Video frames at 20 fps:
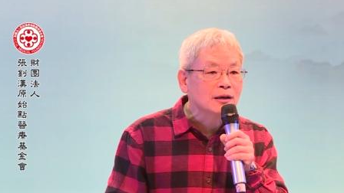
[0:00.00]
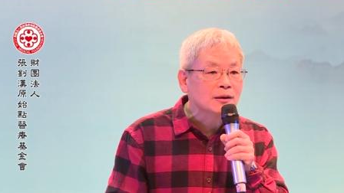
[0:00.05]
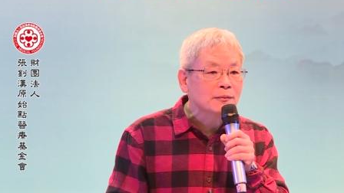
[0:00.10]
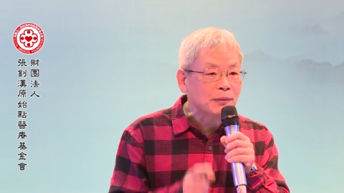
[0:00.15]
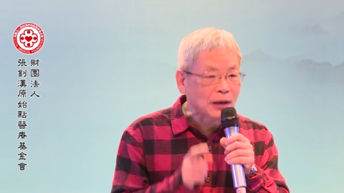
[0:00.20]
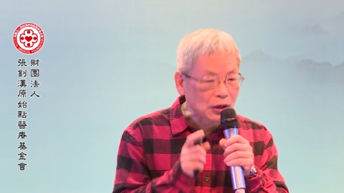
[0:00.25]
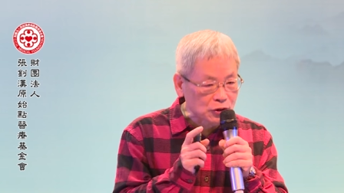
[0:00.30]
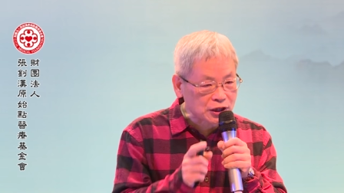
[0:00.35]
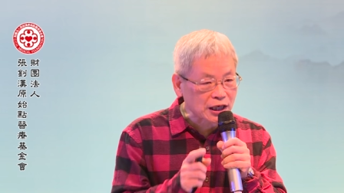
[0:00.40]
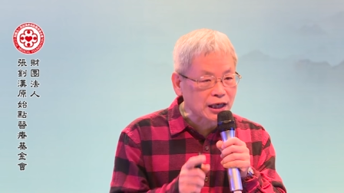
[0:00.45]

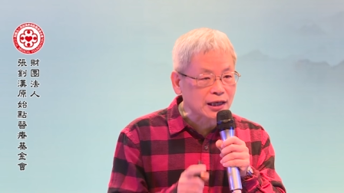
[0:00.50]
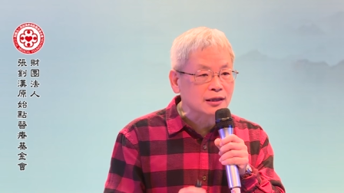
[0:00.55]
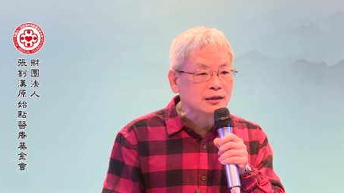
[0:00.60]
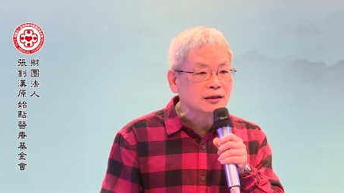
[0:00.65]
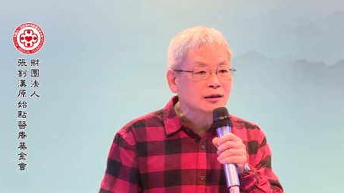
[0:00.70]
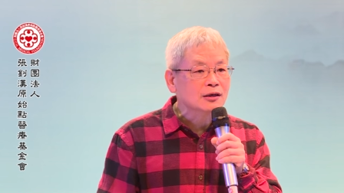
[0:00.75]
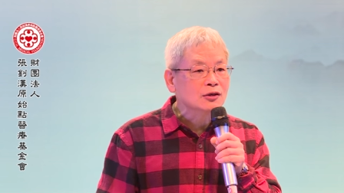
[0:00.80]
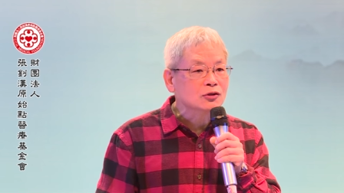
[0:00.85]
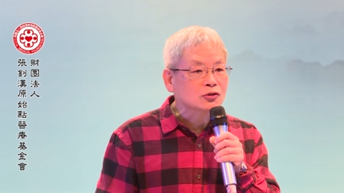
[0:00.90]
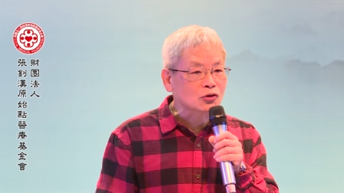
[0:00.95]
保健。
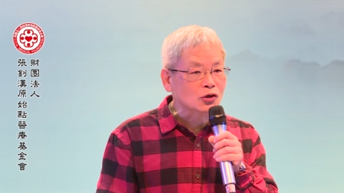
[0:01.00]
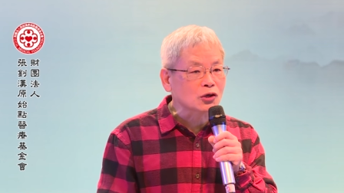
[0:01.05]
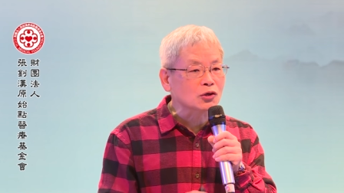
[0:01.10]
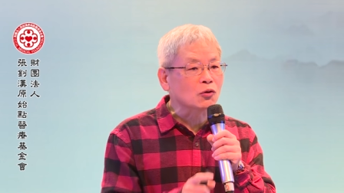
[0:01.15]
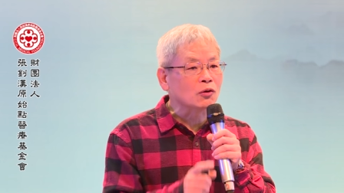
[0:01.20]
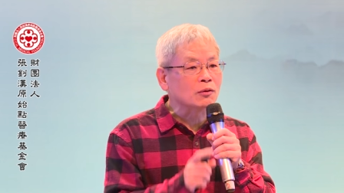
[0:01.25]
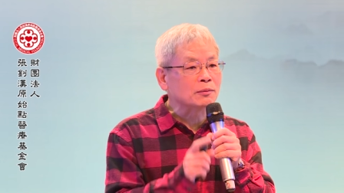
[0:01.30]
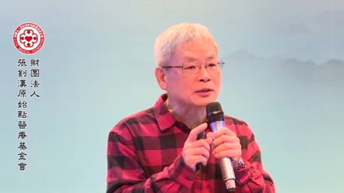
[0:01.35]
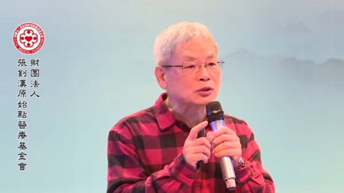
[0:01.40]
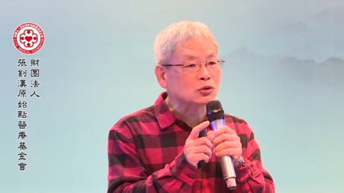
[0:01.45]
所以
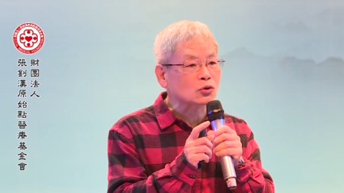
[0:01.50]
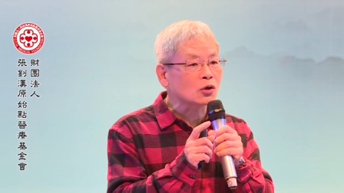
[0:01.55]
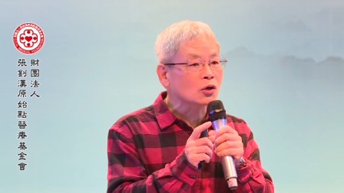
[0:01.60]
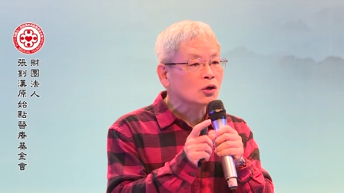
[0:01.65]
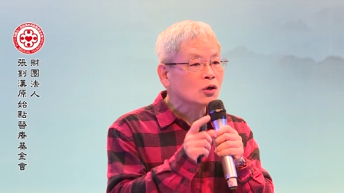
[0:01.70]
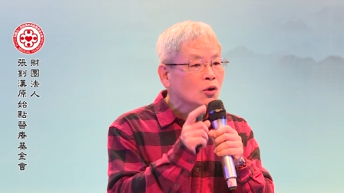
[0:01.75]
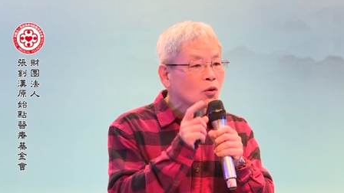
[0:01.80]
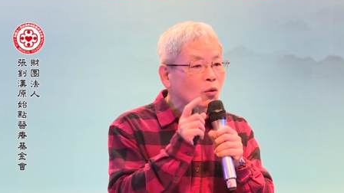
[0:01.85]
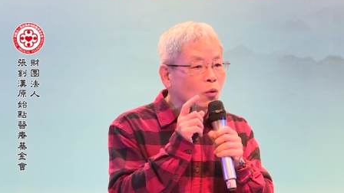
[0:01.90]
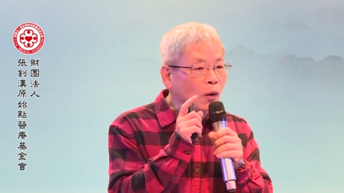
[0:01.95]
我们说，
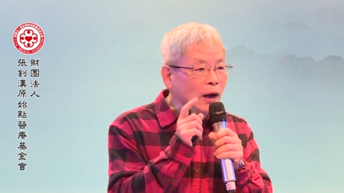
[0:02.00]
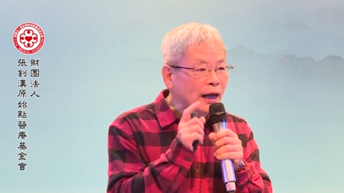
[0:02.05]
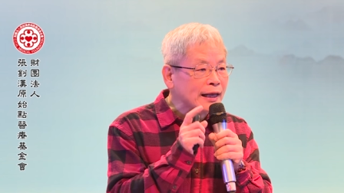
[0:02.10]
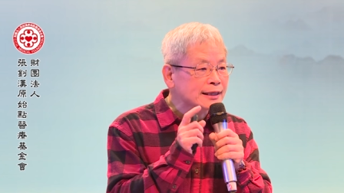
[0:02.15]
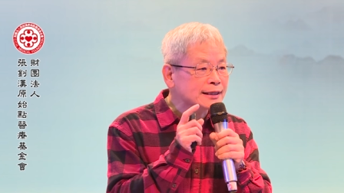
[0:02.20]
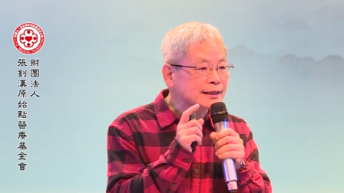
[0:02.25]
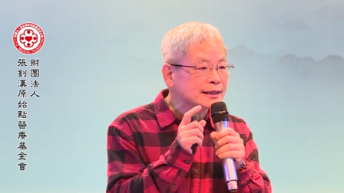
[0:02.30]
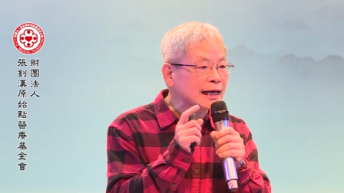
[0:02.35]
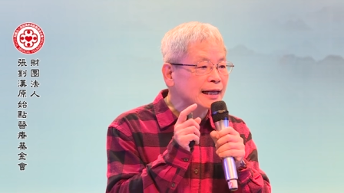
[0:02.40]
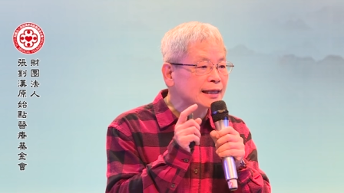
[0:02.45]

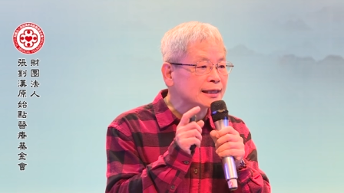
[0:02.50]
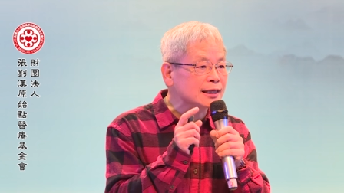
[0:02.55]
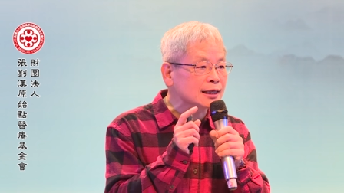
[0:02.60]
完善